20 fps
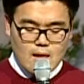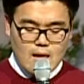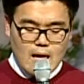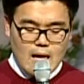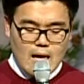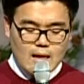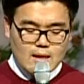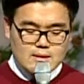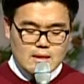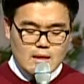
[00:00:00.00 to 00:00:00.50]

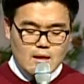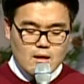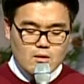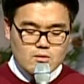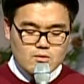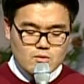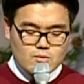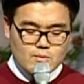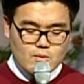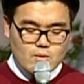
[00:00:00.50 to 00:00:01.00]
항상
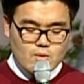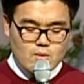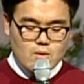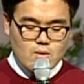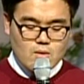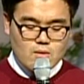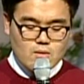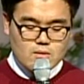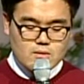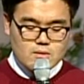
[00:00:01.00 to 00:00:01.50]

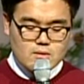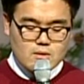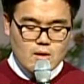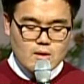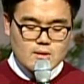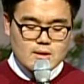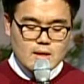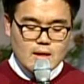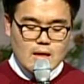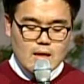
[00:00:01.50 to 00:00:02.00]
어둡고
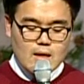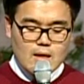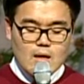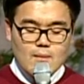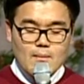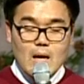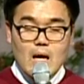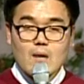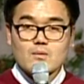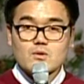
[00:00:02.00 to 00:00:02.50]
너희 생각과
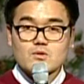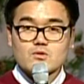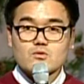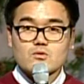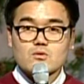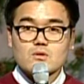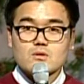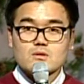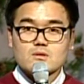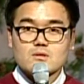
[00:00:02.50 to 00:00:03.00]
마음을
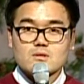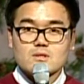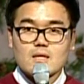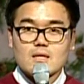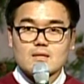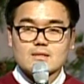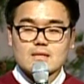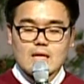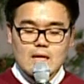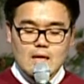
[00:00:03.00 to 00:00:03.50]
숨긴
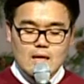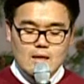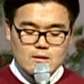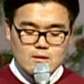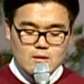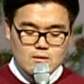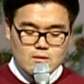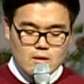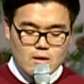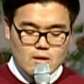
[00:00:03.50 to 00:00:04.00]
채
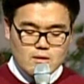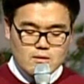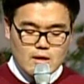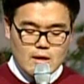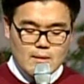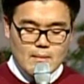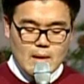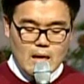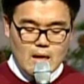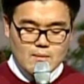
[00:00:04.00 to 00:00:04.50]
살아갔던
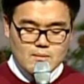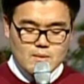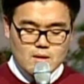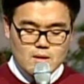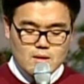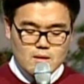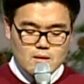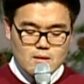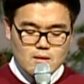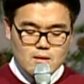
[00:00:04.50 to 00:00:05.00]
너희들의
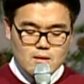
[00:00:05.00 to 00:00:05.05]
마음을